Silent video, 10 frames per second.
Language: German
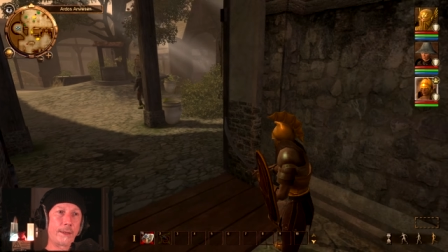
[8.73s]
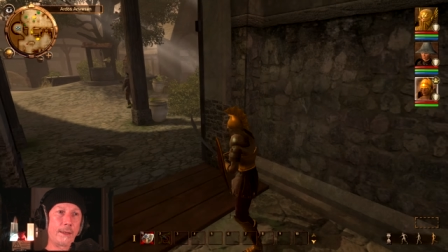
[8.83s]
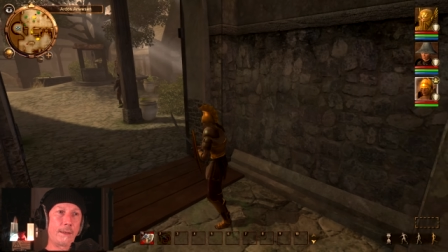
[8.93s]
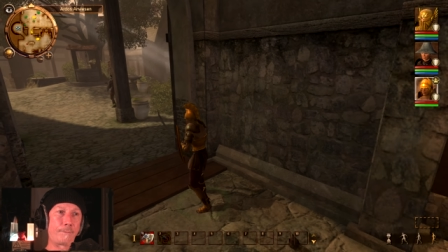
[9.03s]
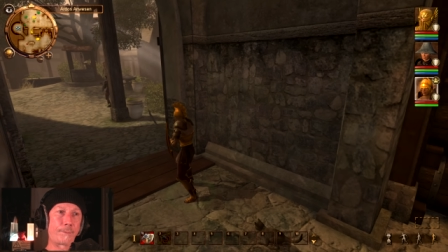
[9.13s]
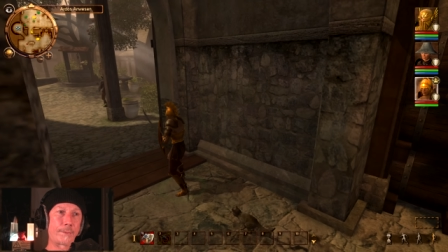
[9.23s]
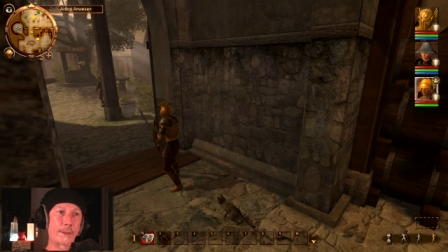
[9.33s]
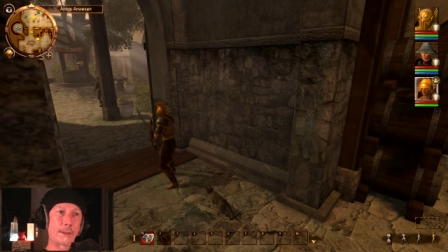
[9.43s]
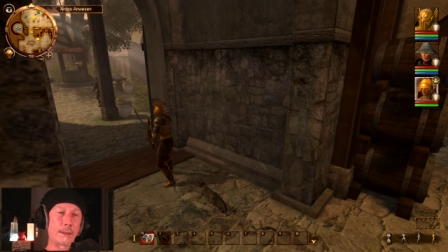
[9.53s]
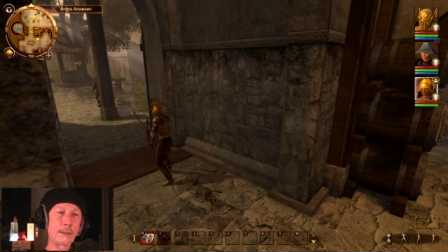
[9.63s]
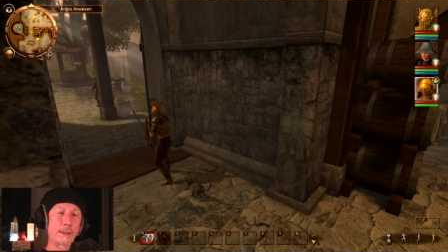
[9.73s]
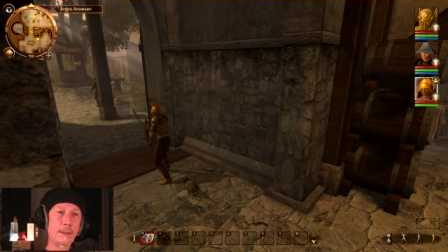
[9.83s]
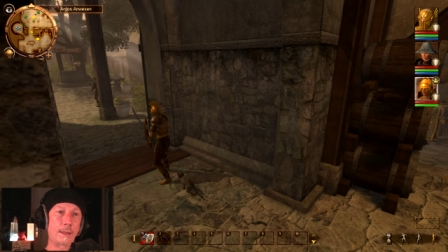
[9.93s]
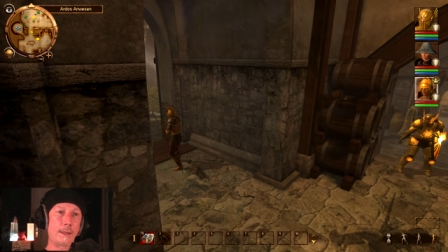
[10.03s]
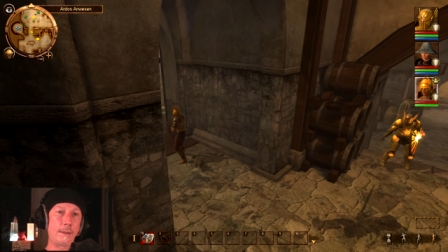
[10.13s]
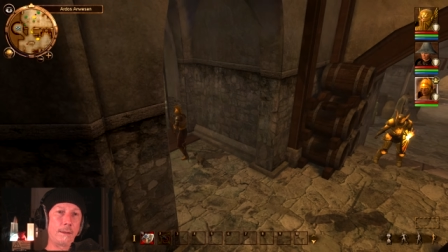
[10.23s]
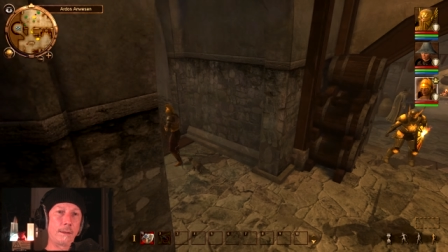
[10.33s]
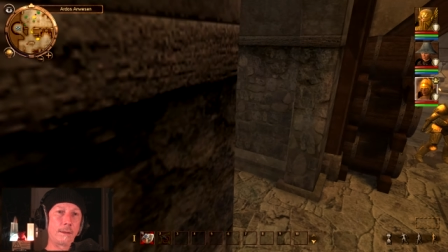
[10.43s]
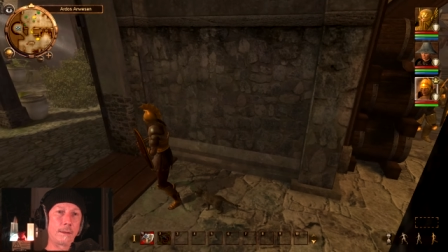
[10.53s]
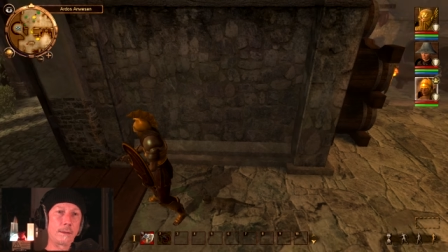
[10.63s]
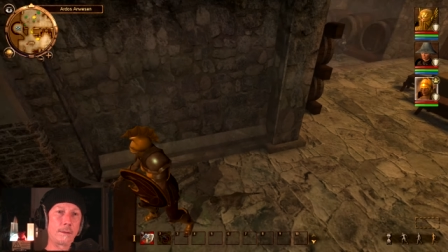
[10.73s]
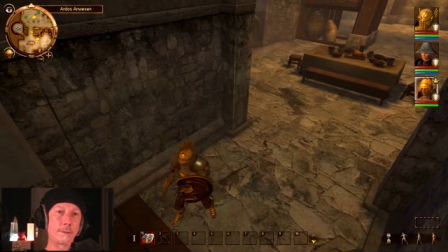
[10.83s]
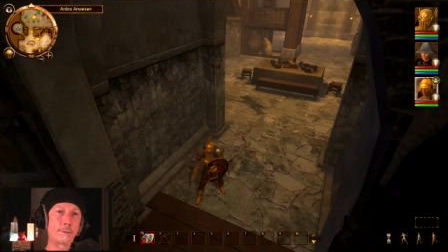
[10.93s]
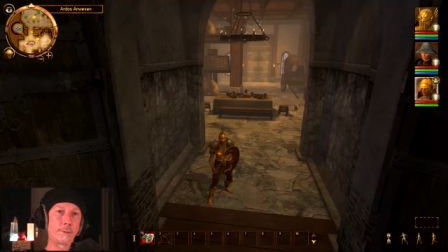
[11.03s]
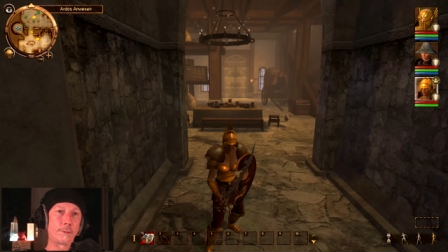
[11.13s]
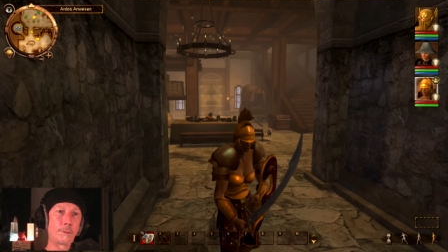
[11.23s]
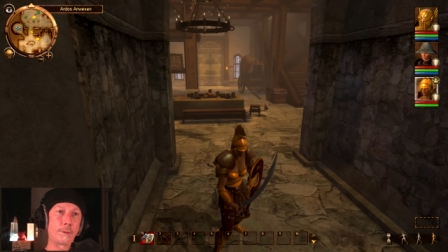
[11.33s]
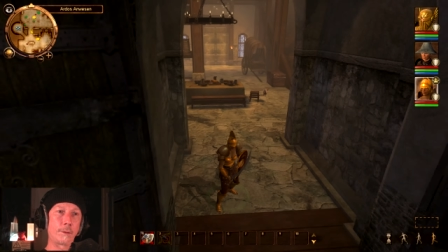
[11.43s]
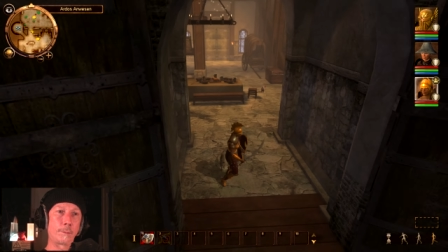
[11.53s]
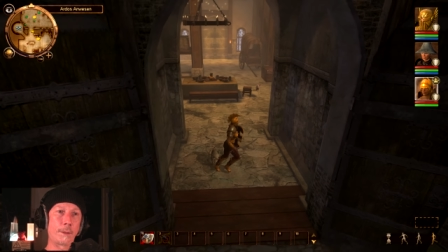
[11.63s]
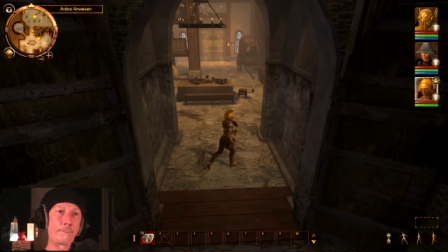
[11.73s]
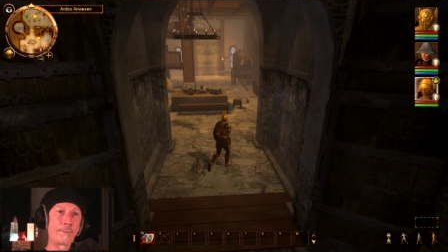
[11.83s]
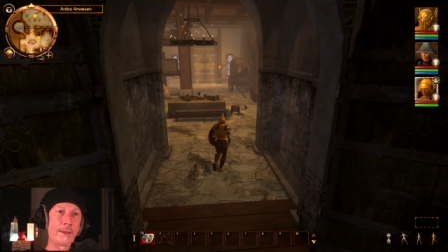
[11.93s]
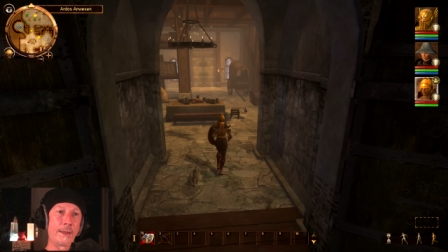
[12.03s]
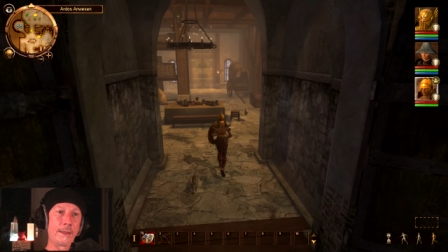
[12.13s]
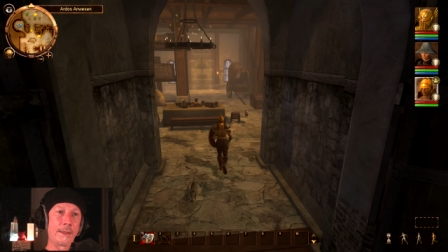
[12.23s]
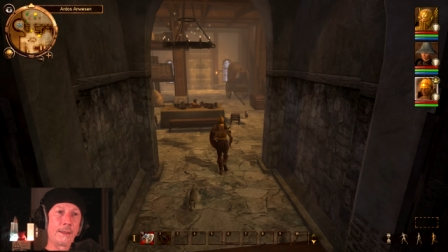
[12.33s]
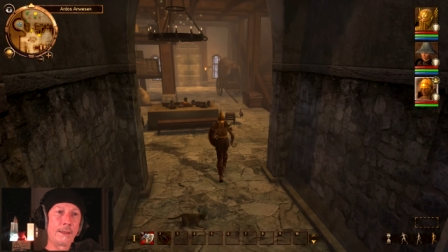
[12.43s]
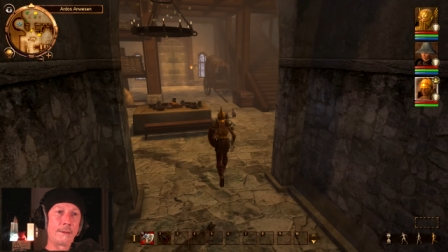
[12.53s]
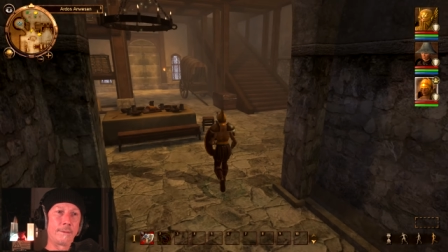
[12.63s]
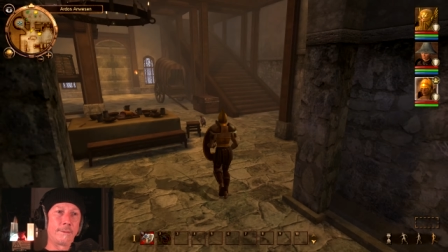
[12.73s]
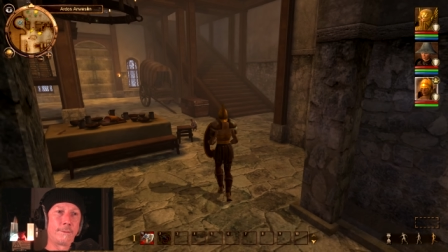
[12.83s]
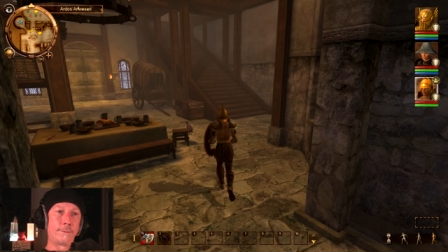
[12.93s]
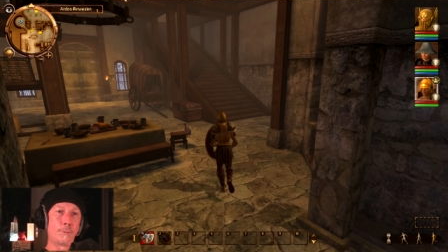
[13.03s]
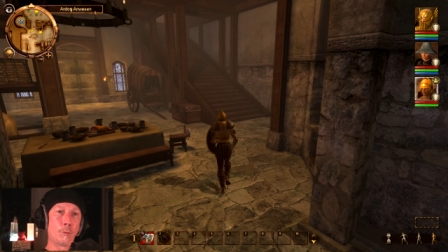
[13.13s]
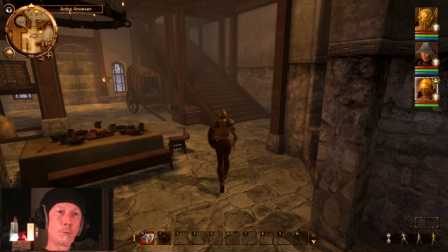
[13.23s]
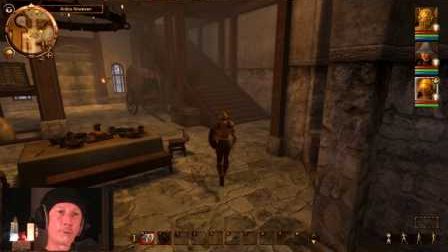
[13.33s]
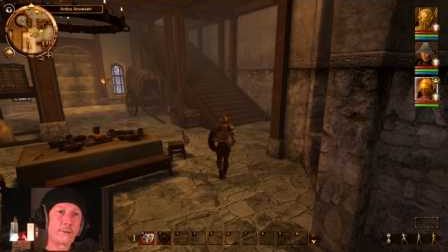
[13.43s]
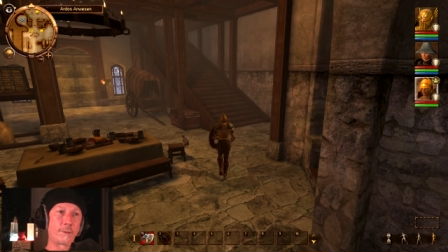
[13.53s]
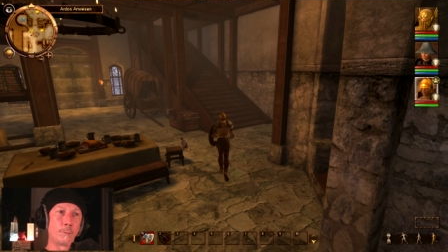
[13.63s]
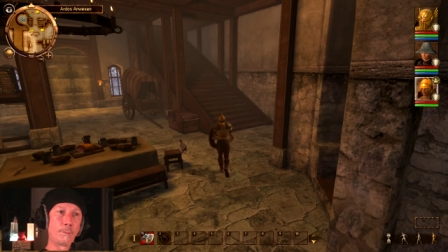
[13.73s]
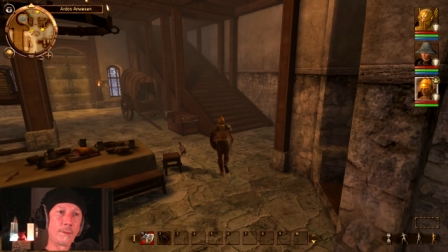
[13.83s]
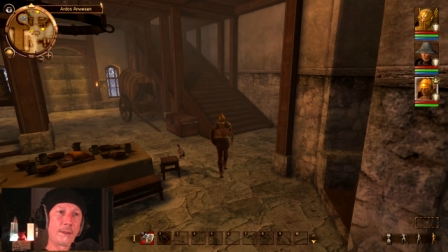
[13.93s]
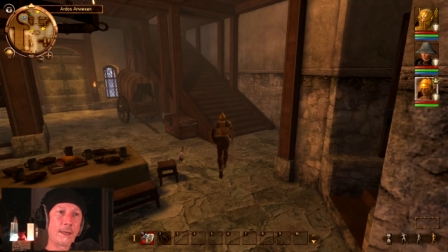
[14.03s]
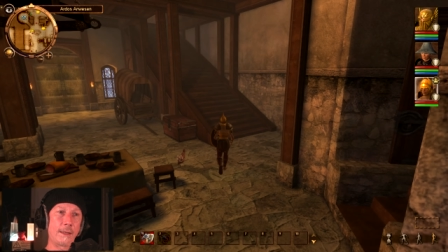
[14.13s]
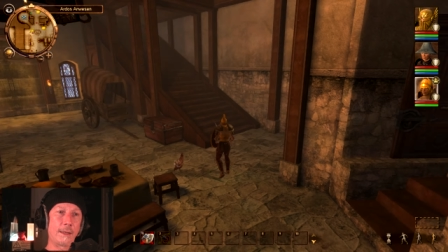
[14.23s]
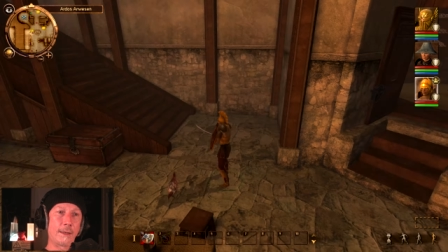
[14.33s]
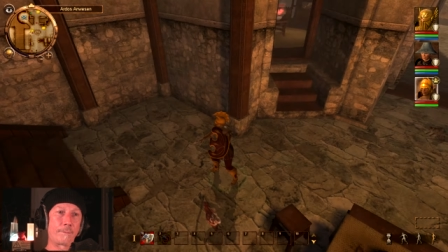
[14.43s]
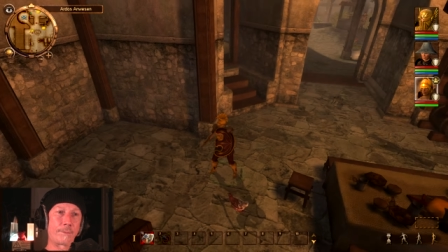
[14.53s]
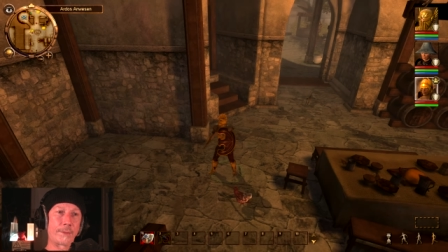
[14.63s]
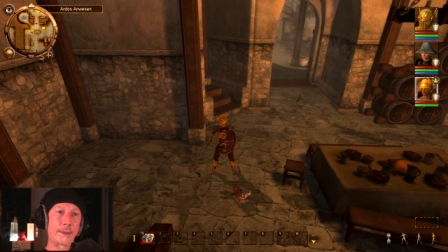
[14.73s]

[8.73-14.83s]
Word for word: Ähm, keine Diskussion darüber. Wo zum Geier?